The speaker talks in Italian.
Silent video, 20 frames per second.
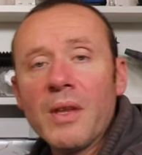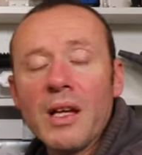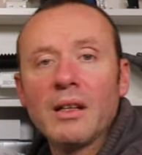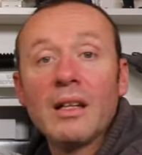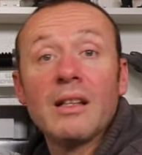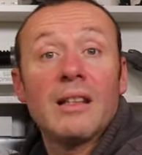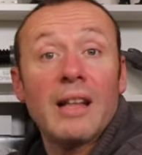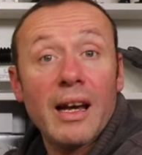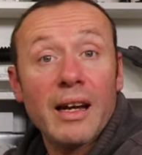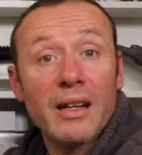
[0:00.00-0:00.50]

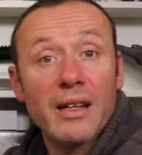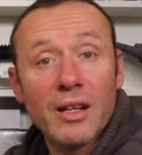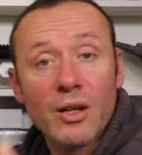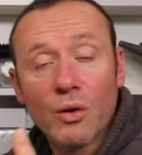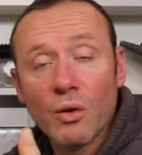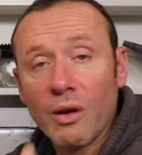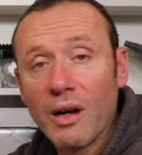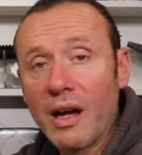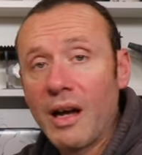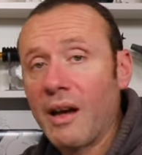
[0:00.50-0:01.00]
Il
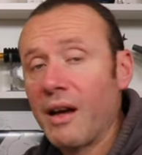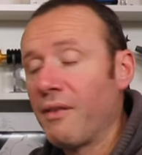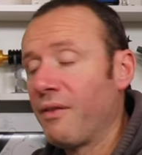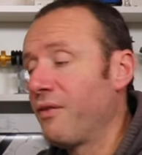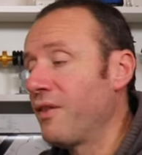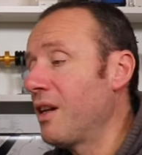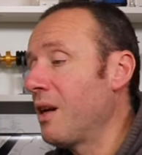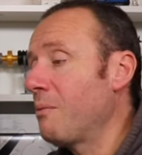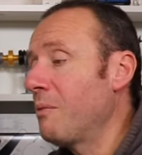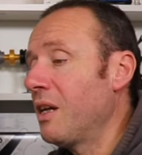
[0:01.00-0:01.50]
tecnico è
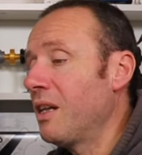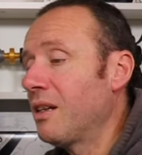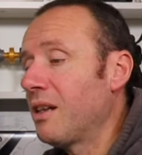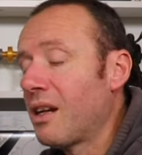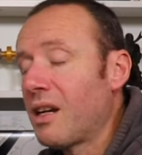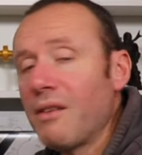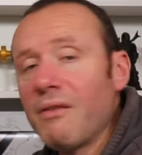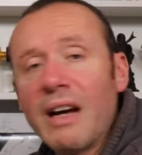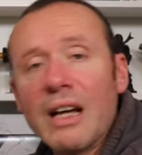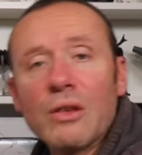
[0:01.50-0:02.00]
finalmente
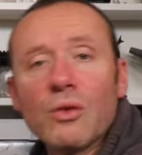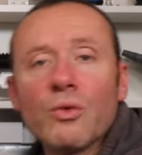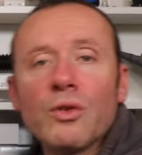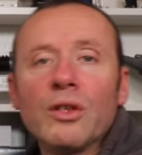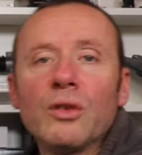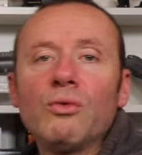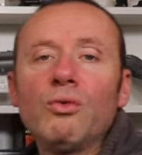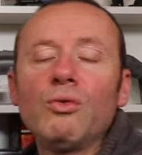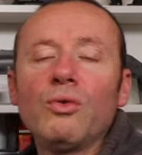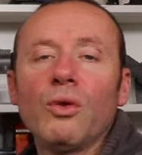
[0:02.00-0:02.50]
arrivato,
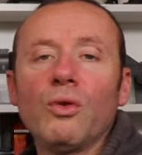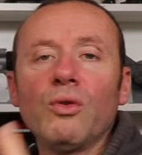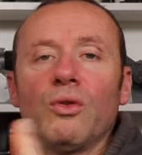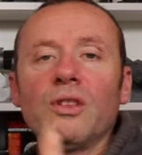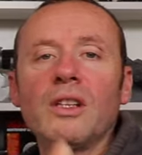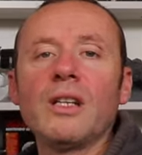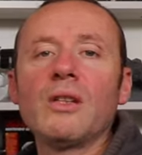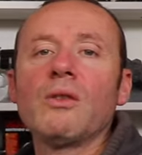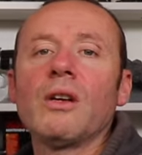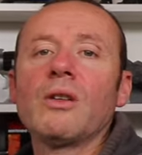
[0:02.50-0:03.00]
quindi tutto
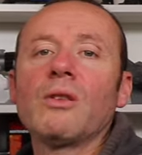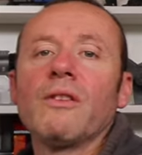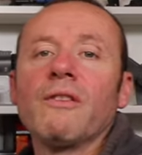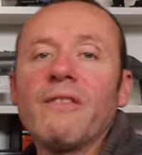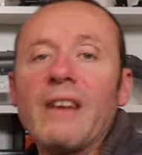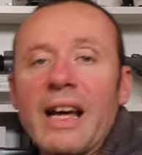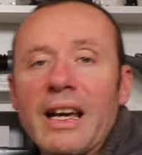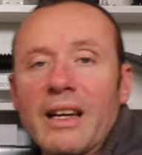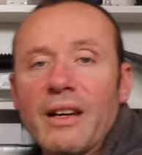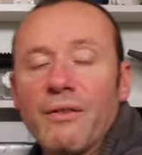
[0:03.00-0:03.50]
contento, ha detto
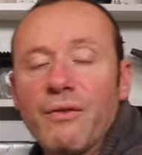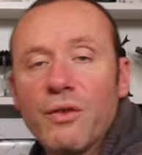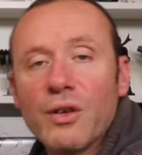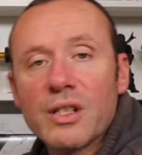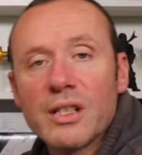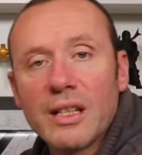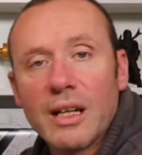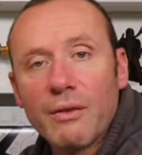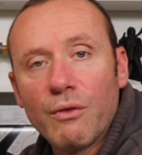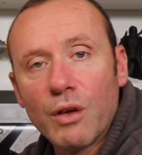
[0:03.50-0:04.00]
vai che
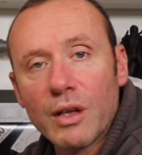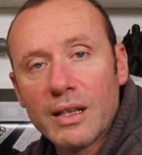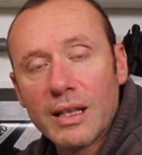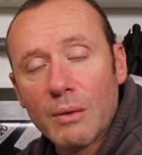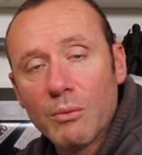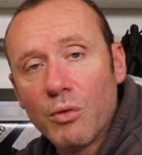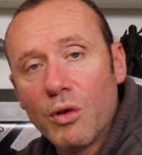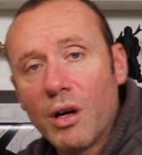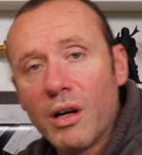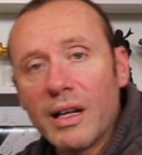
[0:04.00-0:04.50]
forse è la
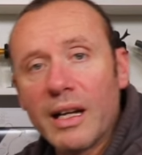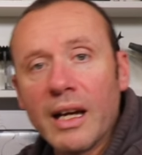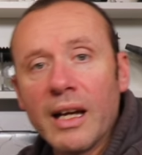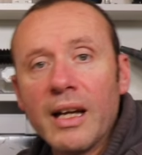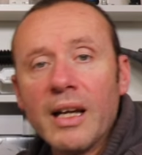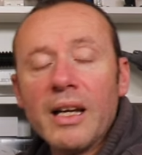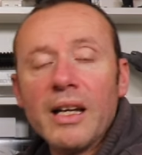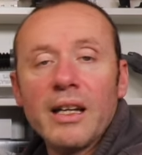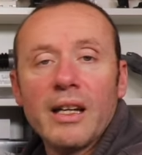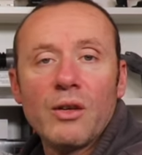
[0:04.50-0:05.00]
volta buona
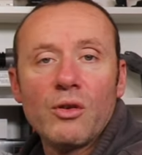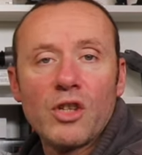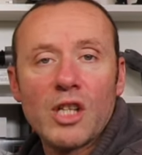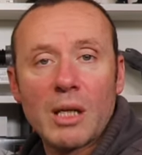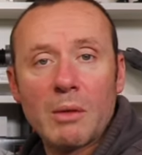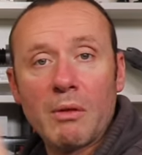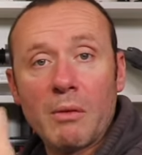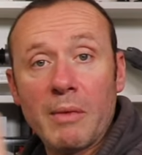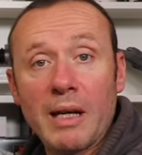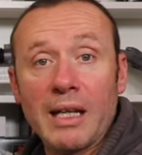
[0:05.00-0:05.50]
che
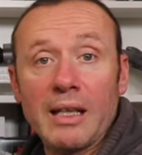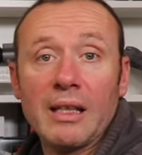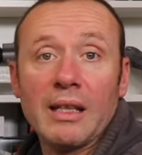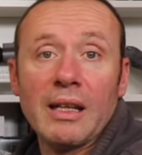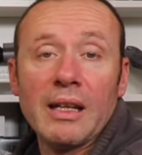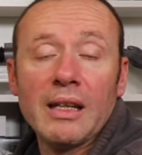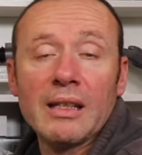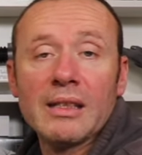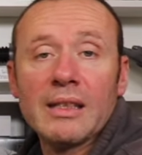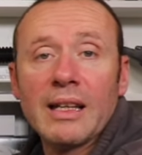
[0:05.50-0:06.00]
riusciamo a
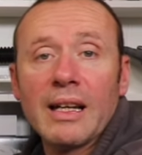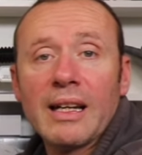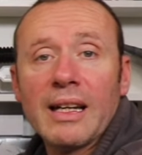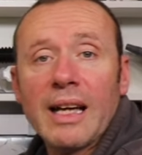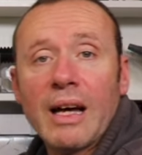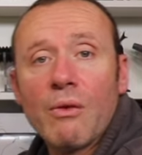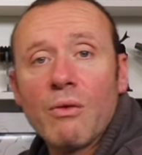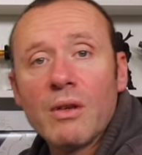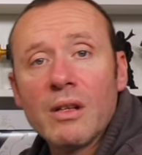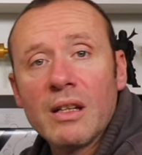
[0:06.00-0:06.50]
mettere
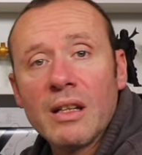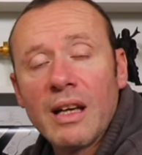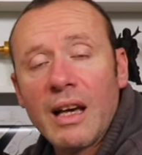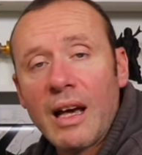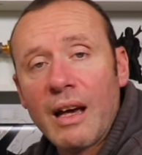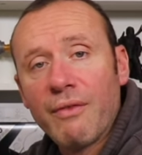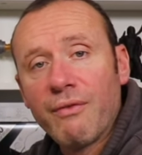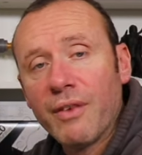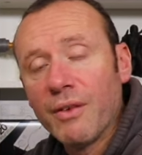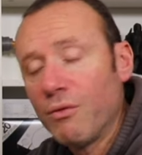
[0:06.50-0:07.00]
staccavoli di
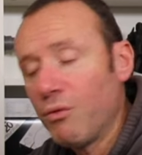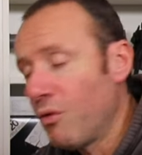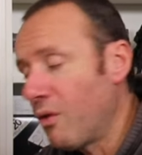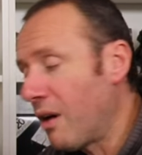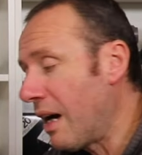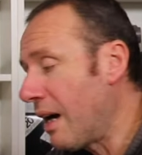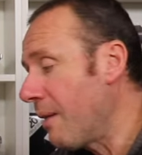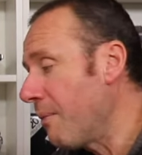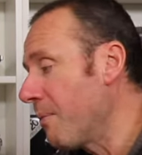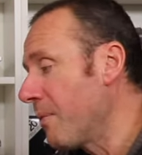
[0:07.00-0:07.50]

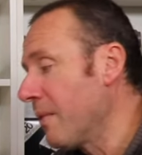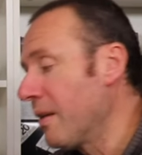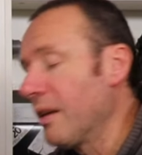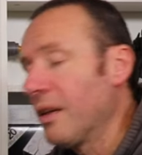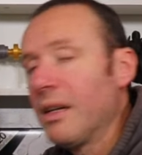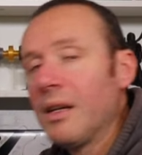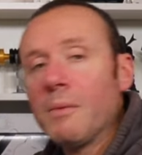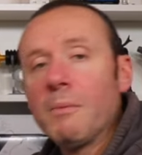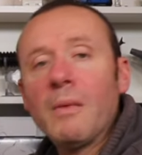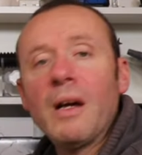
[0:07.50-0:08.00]
FVA
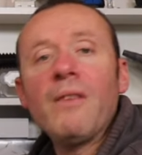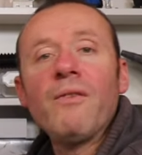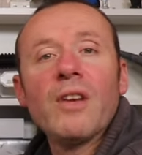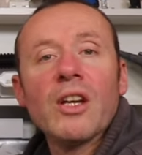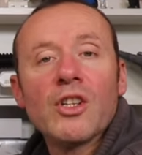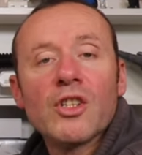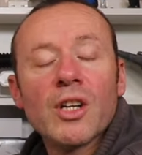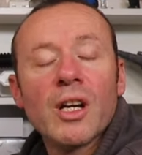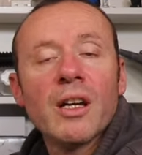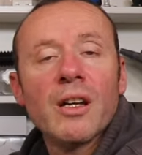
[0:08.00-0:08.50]
ma
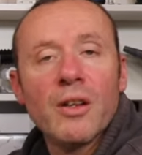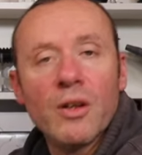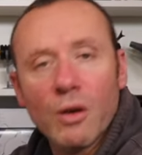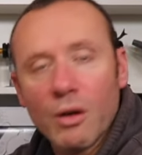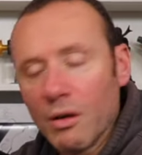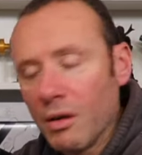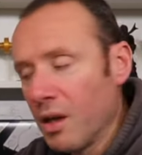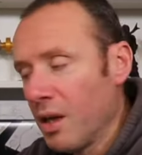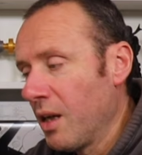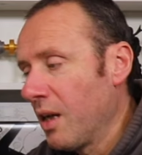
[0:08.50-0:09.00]
invece
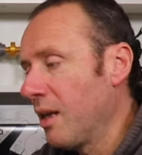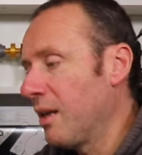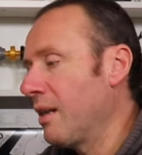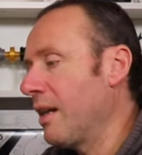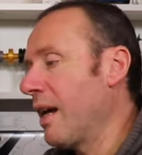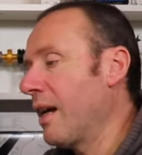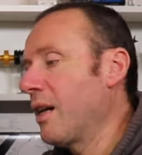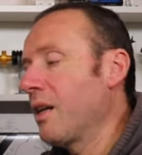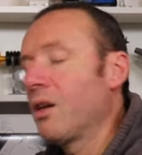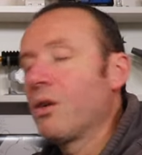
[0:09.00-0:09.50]
no, il
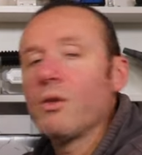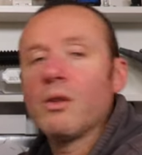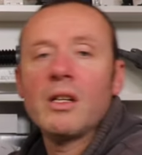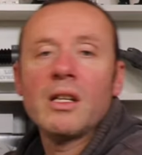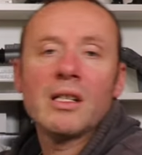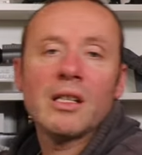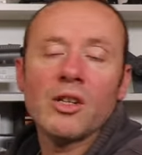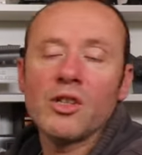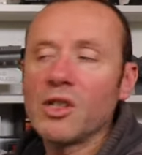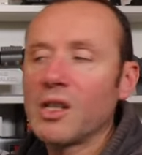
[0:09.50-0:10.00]
tecnico
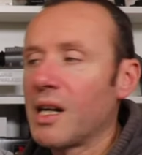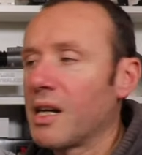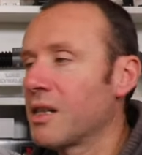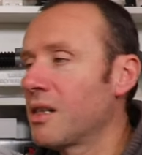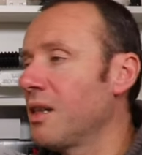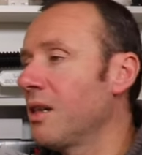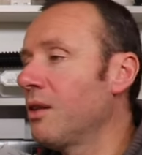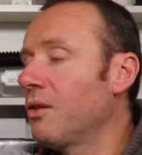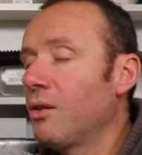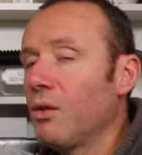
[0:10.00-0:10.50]
inizia a
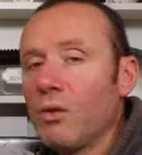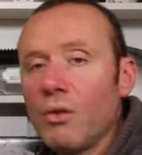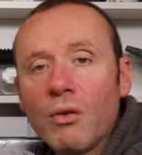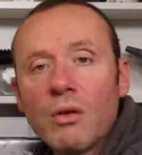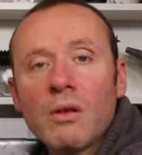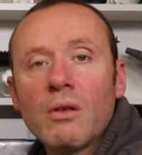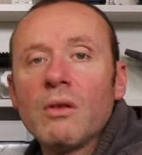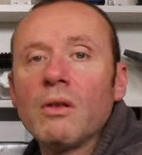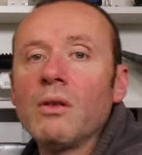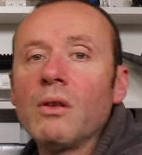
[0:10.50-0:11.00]
girarsi
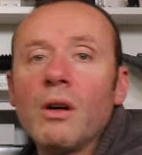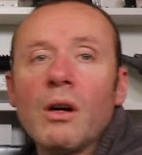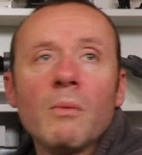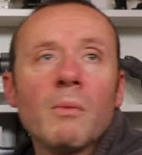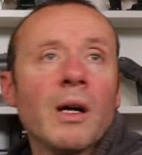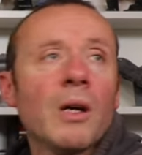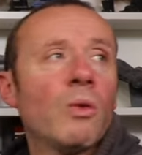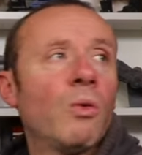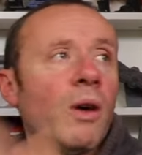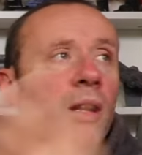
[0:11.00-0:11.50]
intorno, no
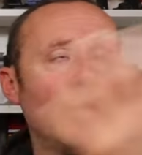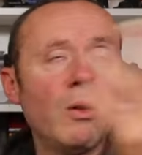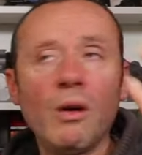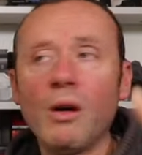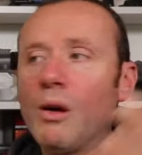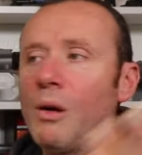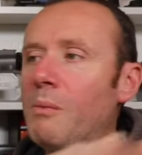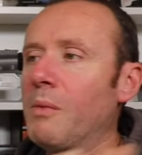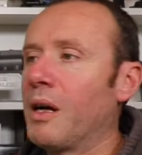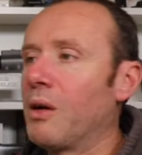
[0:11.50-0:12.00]
ma qua
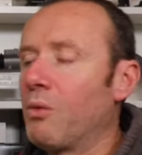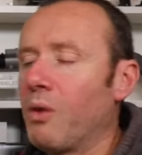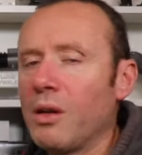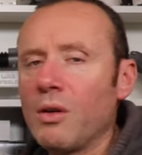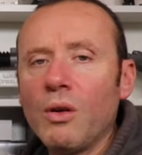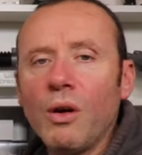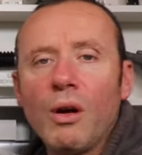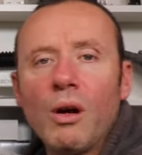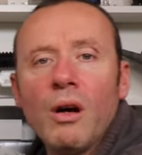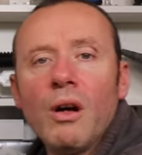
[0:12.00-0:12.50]
no, ma qua
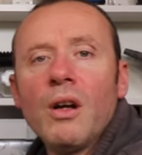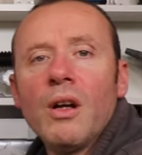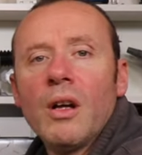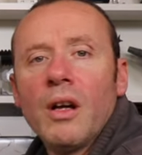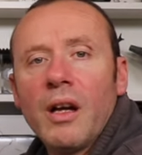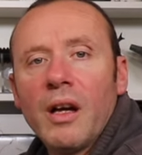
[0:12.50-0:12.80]
no,